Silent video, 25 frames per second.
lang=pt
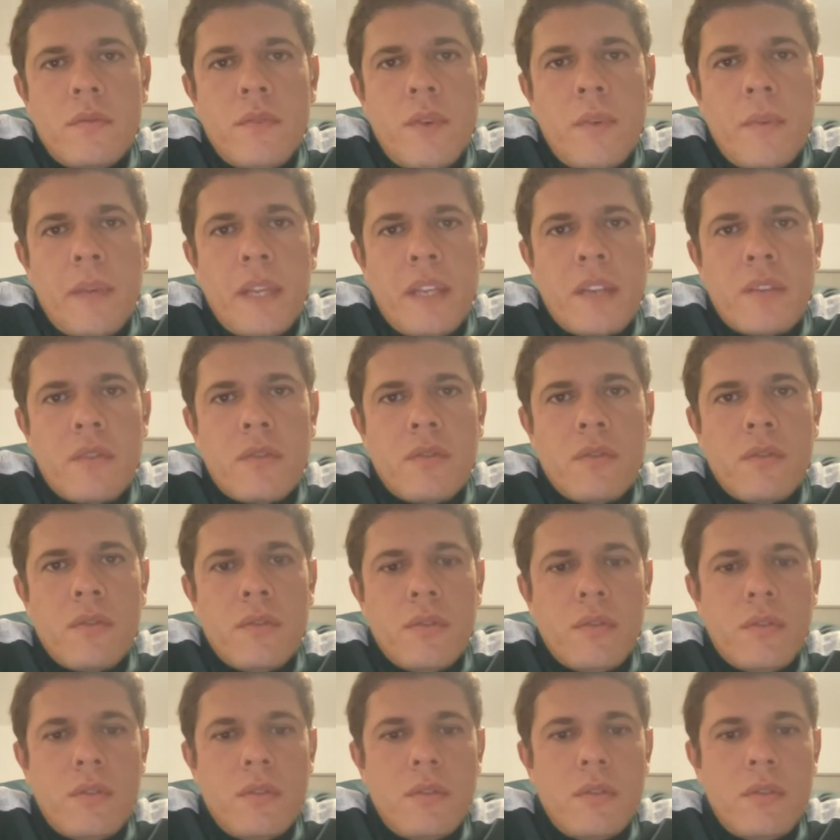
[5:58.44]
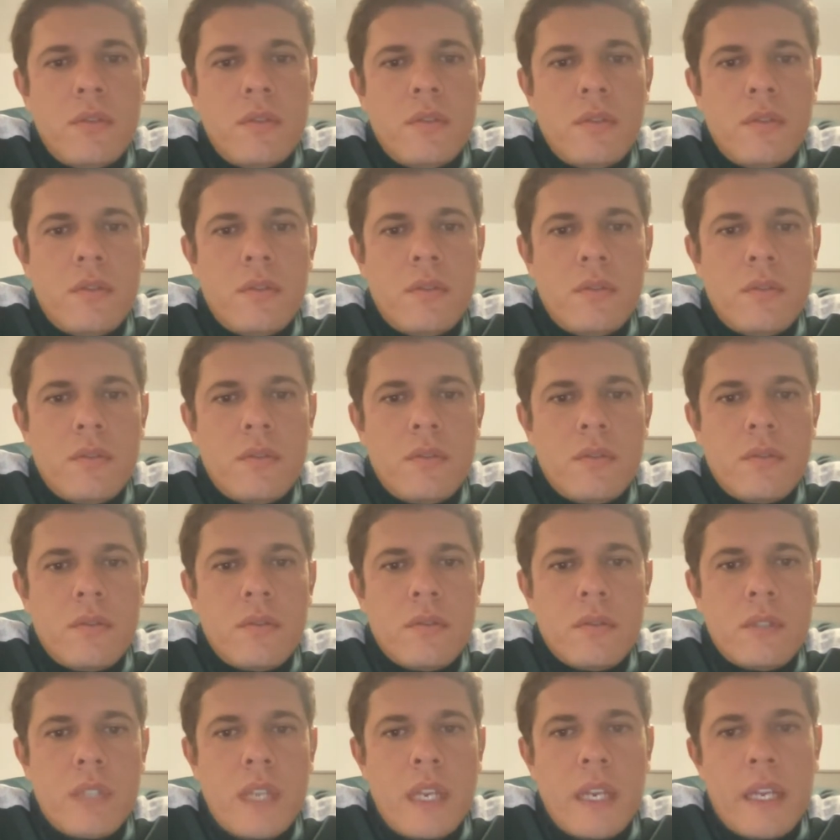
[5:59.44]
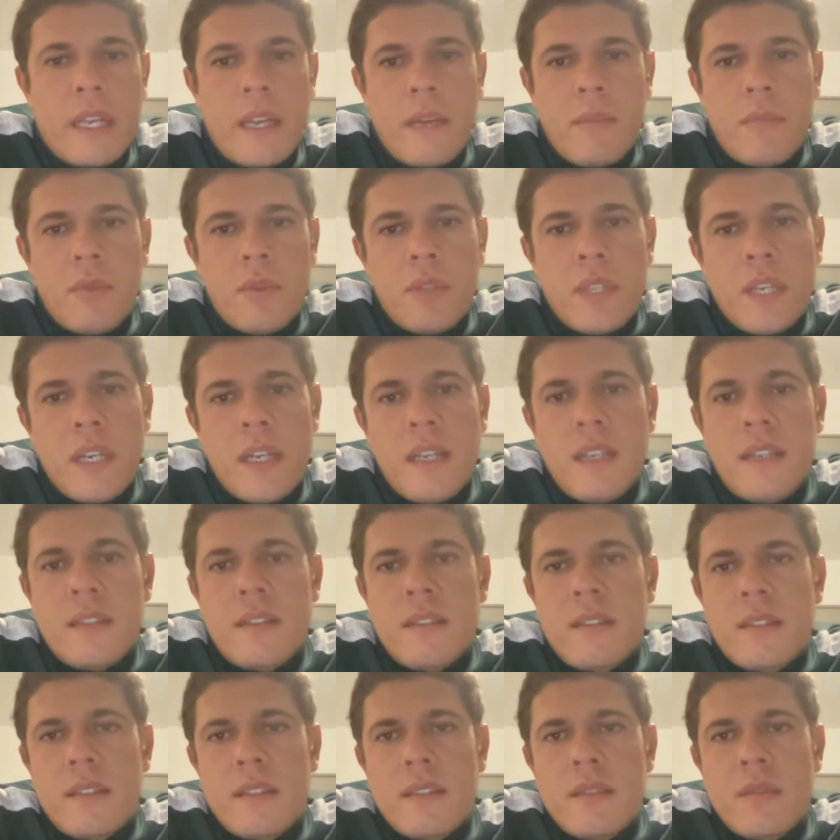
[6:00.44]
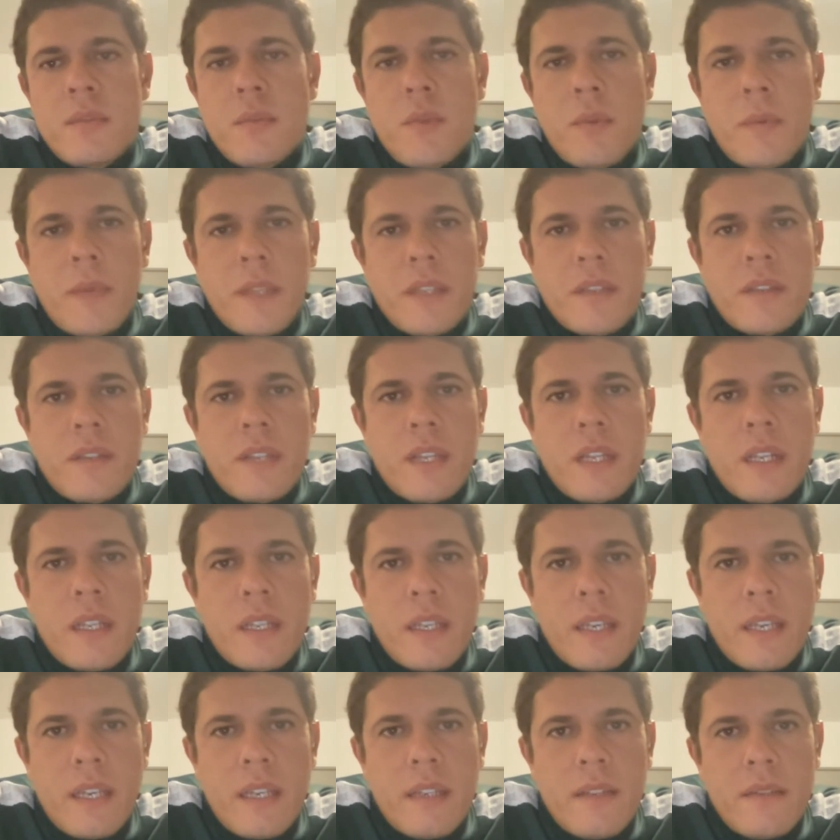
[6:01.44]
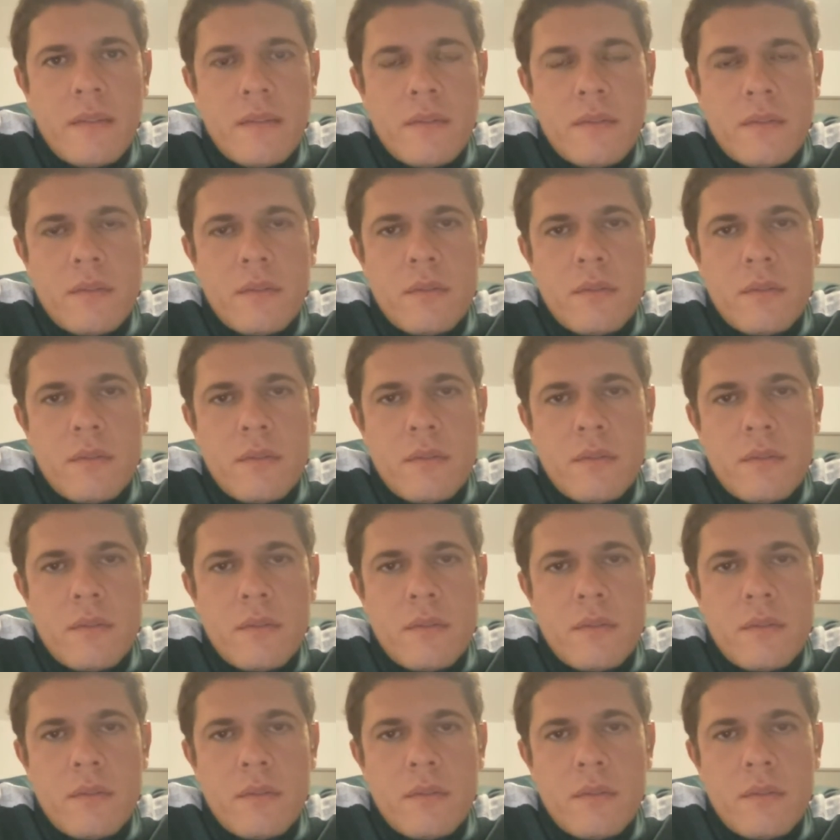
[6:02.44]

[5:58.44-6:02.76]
um, momento que ele quer mudanças, um momento que ele quer,